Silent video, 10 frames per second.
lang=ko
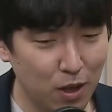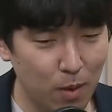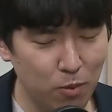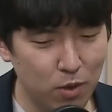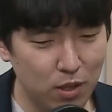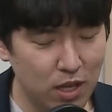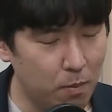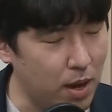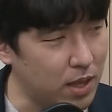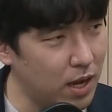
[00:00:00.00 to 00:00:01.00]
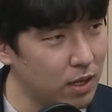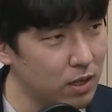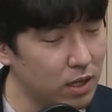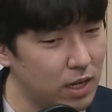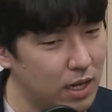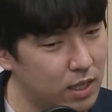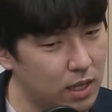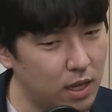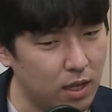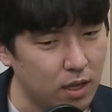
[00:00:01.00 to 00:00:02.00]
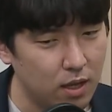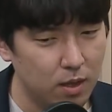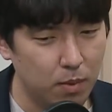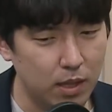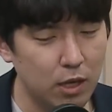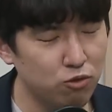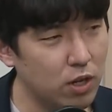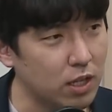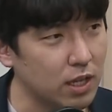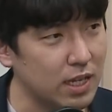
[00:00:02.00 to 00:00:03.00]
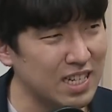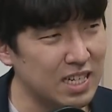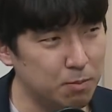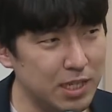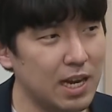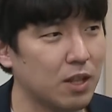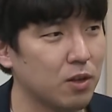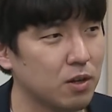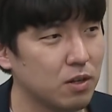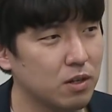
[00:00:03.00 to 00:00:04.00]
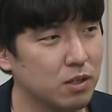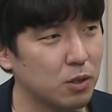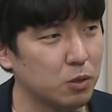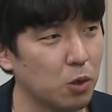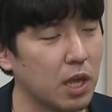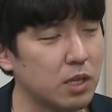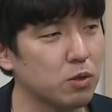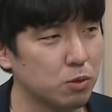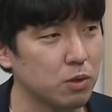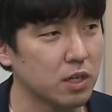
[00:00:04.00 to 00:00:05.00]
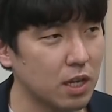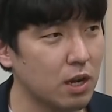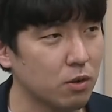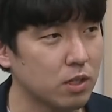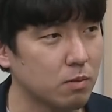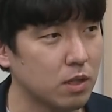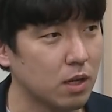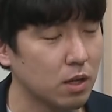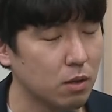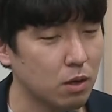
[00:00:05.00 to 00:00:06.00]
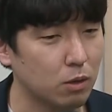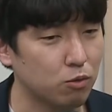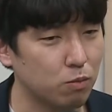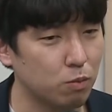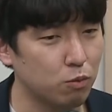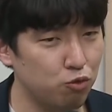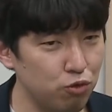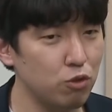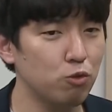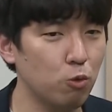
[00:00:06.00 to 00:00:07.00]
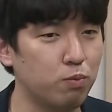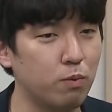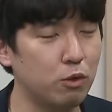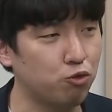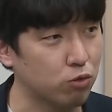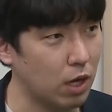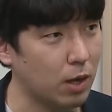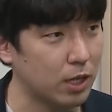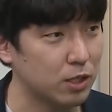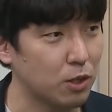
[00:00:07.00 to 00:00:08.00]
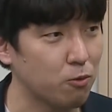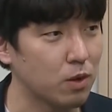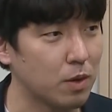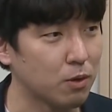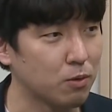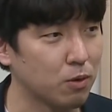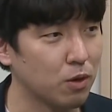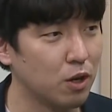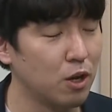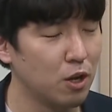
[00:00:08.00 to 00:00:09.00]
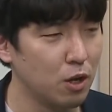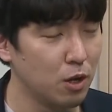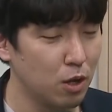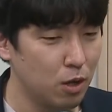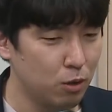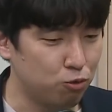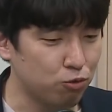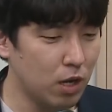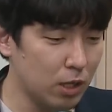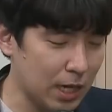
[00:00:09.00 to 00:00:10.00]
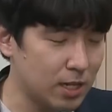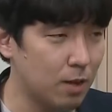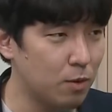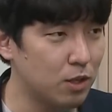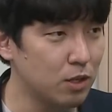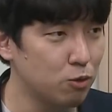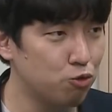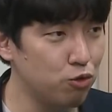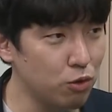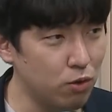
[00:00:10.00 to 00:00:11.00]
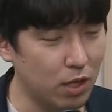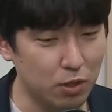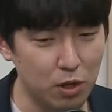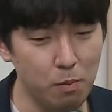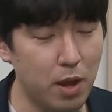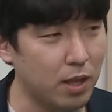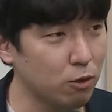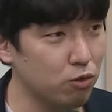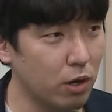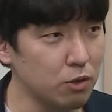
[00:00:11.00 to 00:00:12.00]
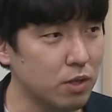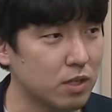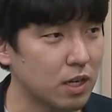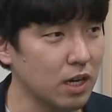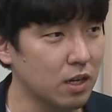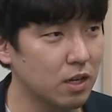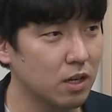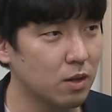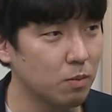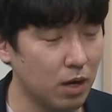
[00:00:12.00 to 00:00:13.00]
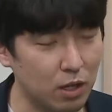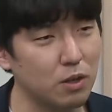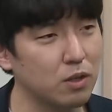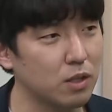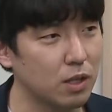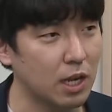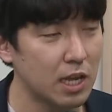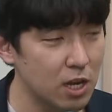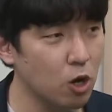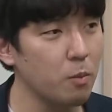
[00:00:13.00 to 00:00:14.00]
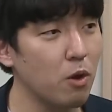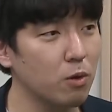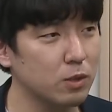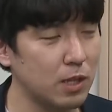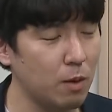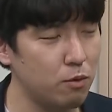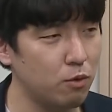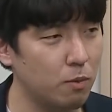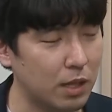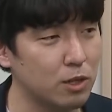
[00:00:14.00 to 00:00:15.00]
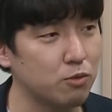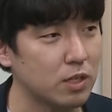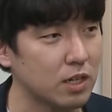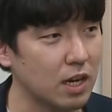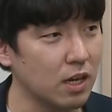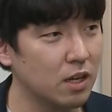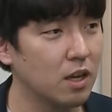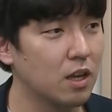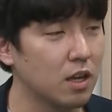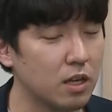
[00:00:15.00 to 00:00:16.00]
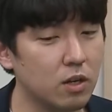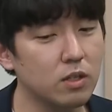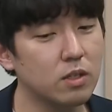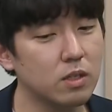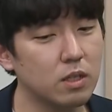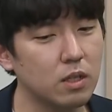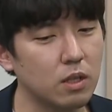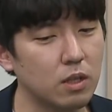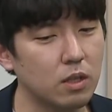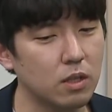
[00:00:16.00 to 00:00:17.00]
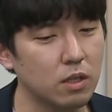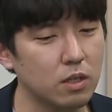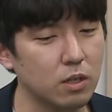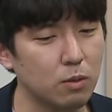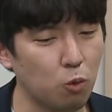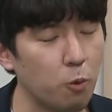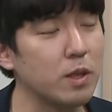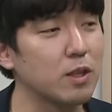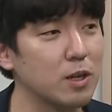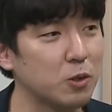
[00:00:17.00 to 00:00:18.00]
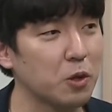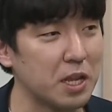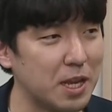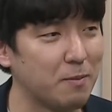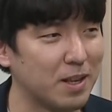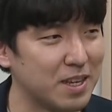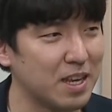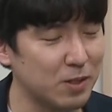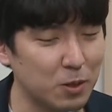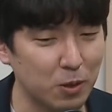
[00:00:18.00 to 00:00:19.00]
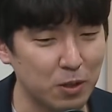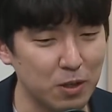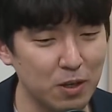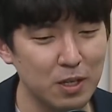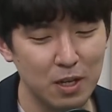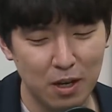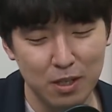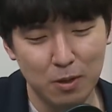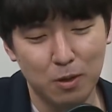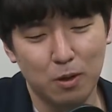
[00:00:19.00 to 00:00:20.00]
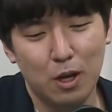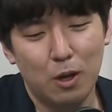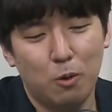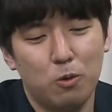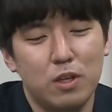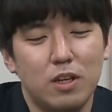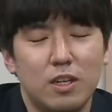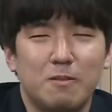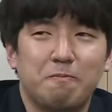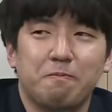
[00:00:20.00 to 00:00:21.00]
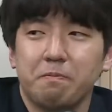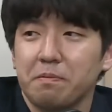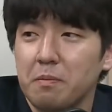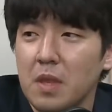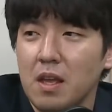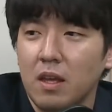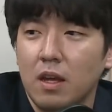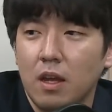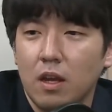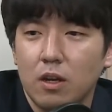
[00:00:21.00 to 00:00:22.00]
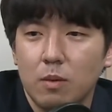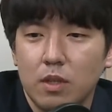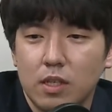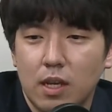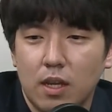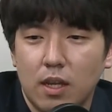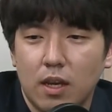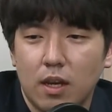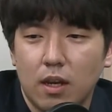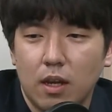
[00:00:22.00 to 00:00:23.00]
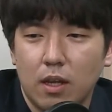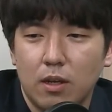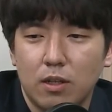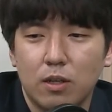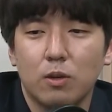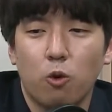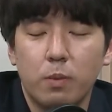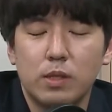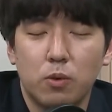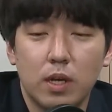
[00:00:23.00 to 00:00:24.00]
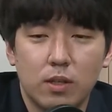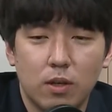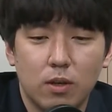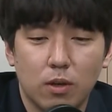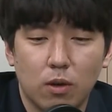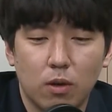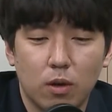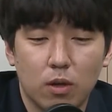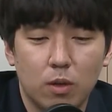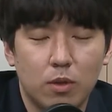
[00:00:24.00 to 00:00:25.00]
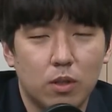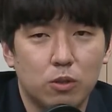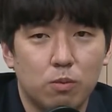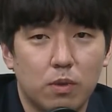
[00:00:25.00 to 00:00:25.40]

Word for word: 해보면은 이게 배당이라는 게 배당주라는 게 사실 쉽지가 않아요. 저, 저 개인적으로 좀 그렇게 생각하고 음, 있습니다. 음, 그러니까 음. 수익률 높으면 주가 까지는 경우가 많고 아하. 주가가 잘 되면은 수익률에 나서 이걸 배당주라고 할 수 있을까? 음. 막 이런 그러니까 인컴형 상품으로 만들 수 있을까? 음. 이런 고민들을 전 굉장히 많이 했었거든요. 음, 그래서 오늘은 그러면 제 이런 그런 고민 속에서 어 그러면 좀